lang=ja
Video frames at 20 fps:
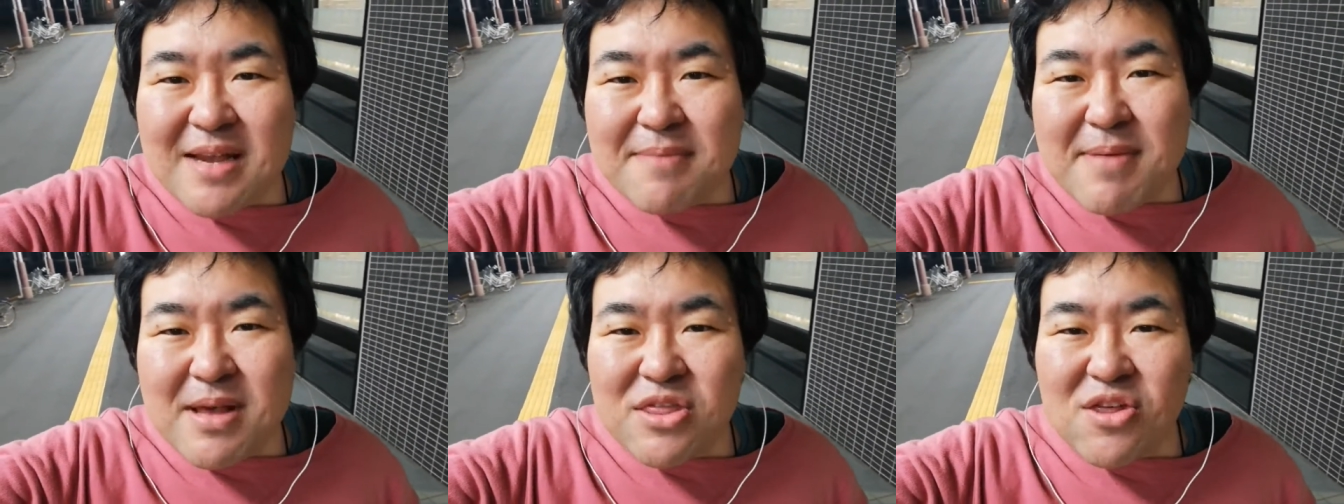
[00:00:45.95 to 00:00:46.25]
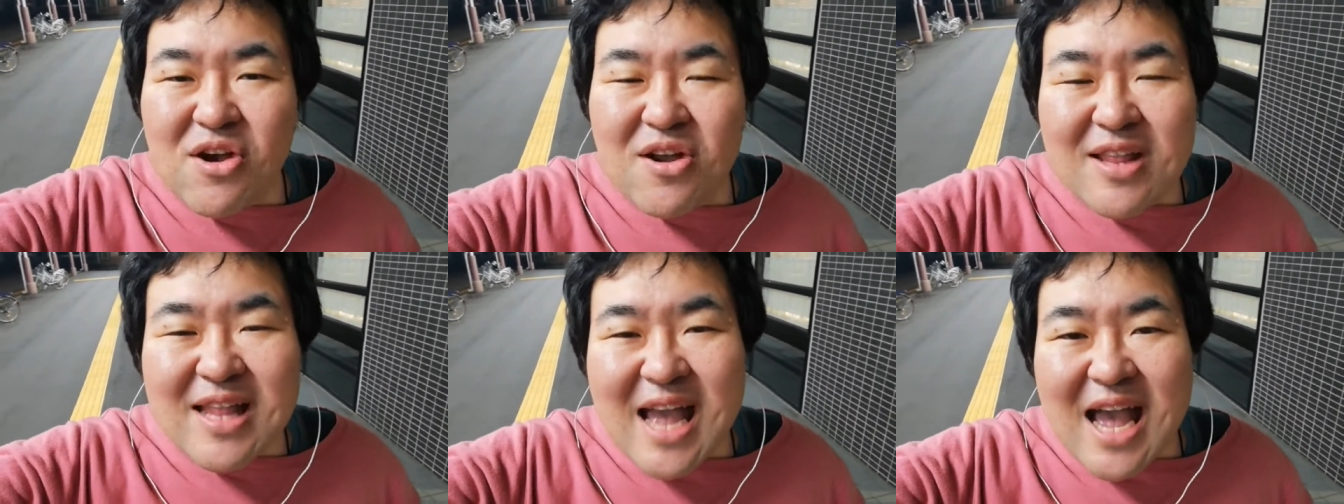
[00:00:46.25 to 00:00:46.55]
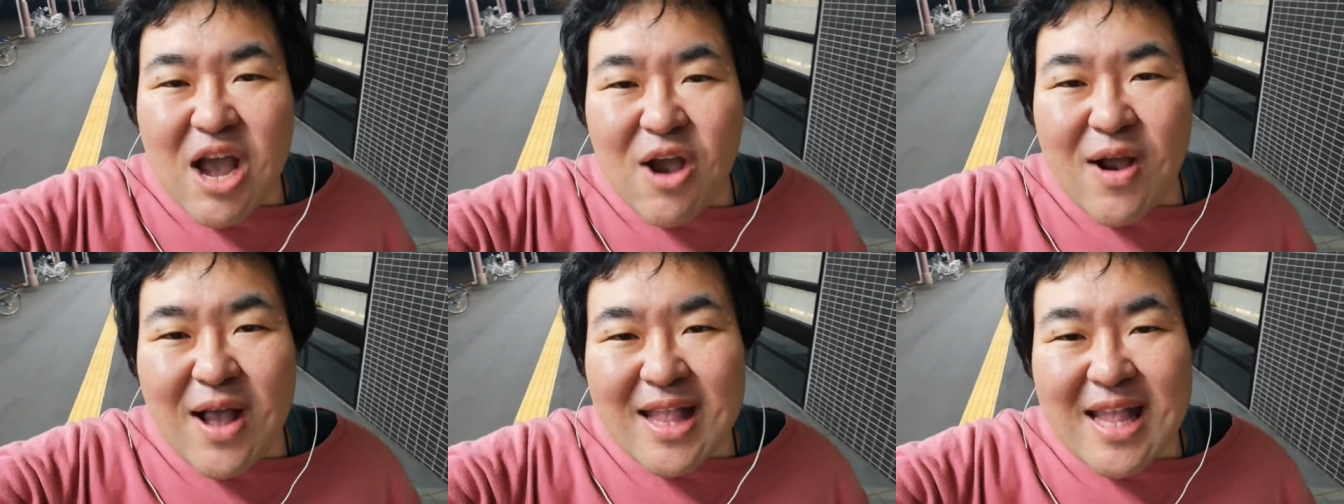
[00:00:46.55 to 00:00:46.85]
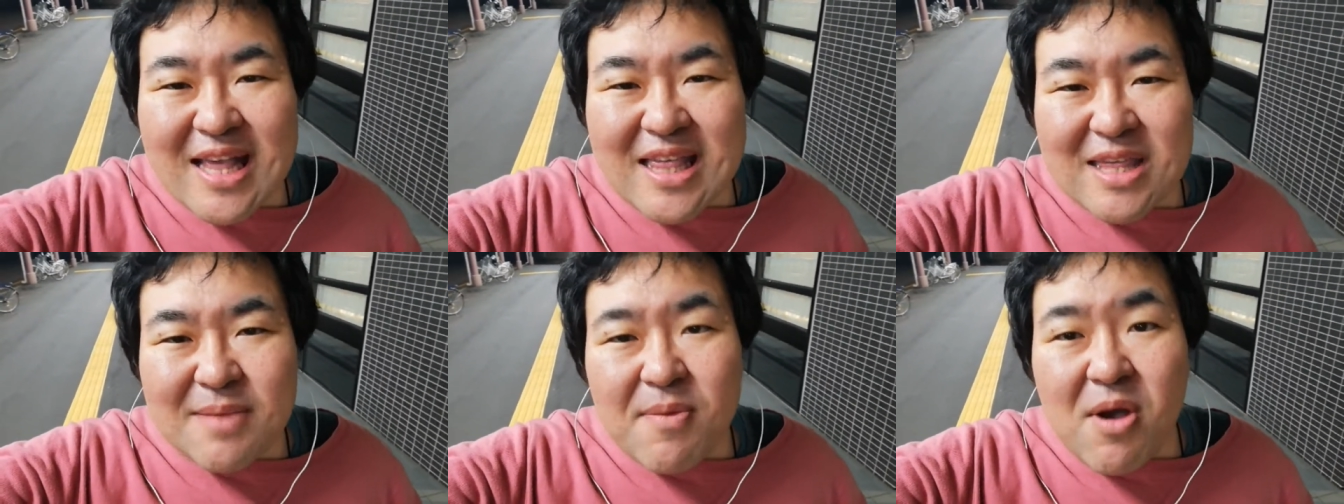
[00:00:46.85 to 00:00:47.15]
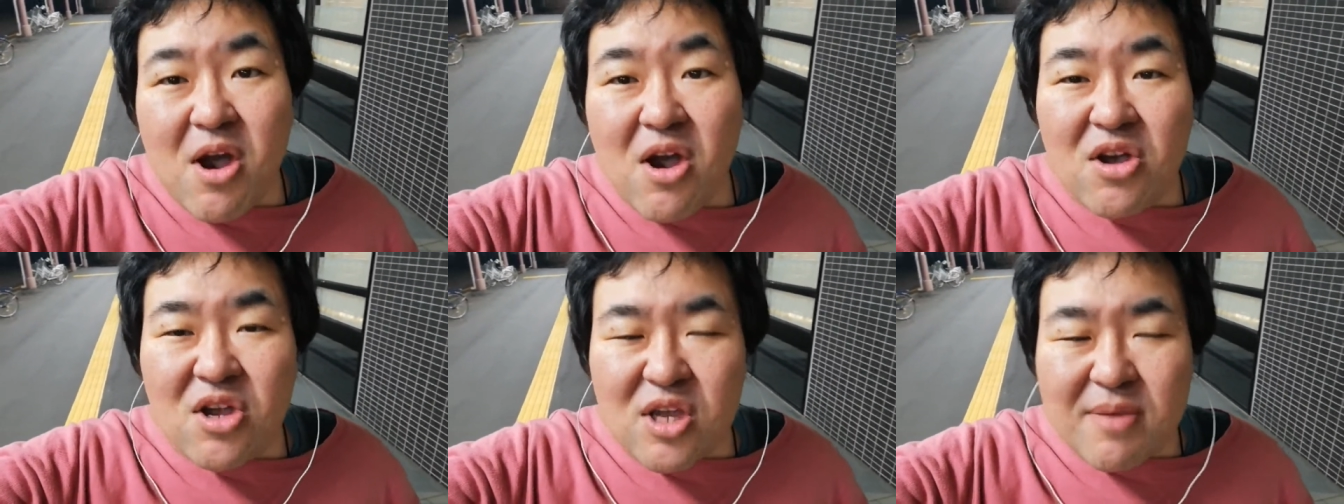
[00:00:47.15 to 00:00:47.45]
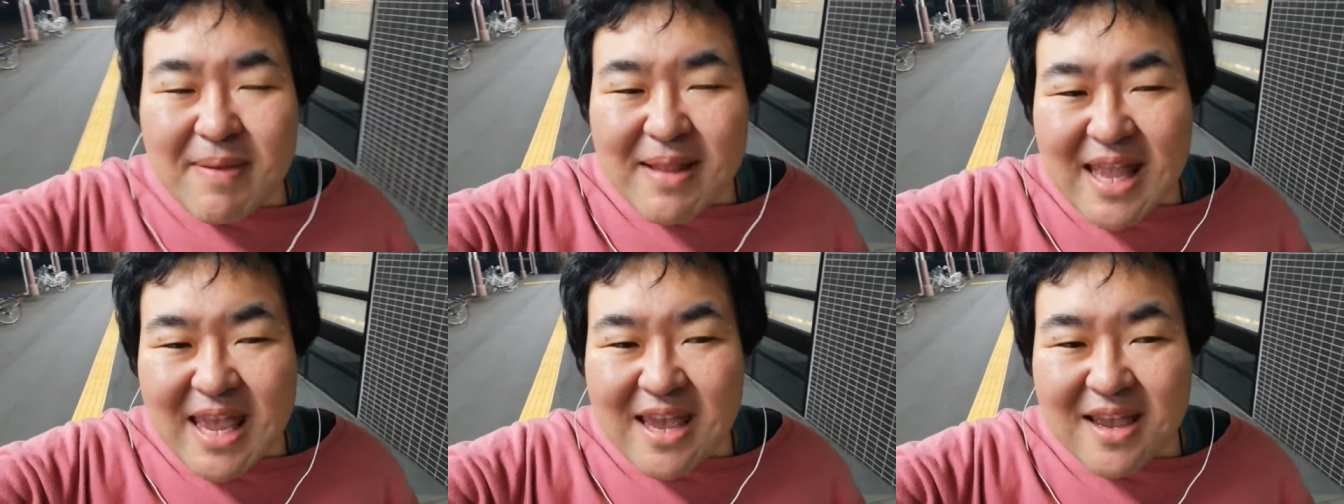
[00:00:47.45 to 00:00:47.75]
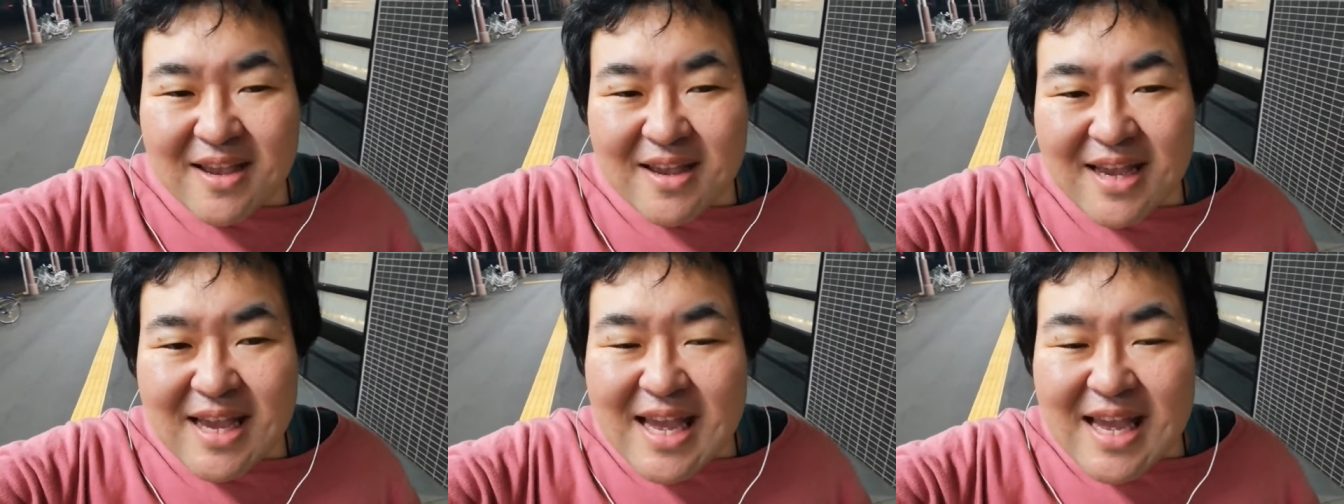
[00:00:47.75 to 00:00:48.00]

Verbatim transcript: まあそんなお話も含めて、